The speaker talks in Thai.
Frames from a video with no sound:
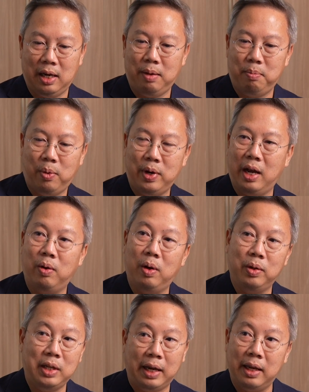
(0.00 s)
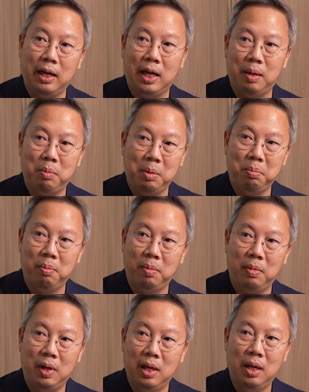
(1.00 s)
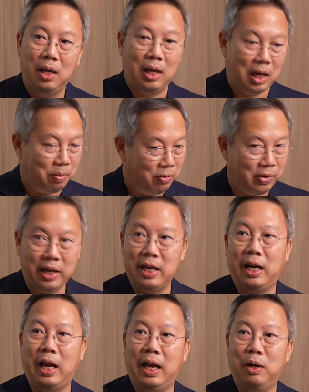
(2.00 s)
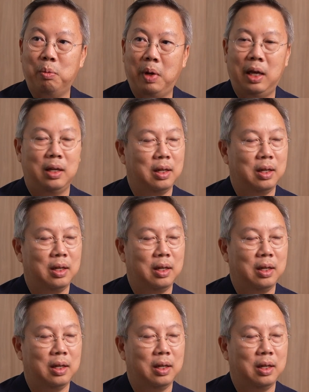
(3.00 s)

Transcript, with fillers: แล้วโปรดักต์ของเราเจ๋งยังไงไม่ฟิตกันยังไงแล้วมันฟิตกันยังไงถูกไหม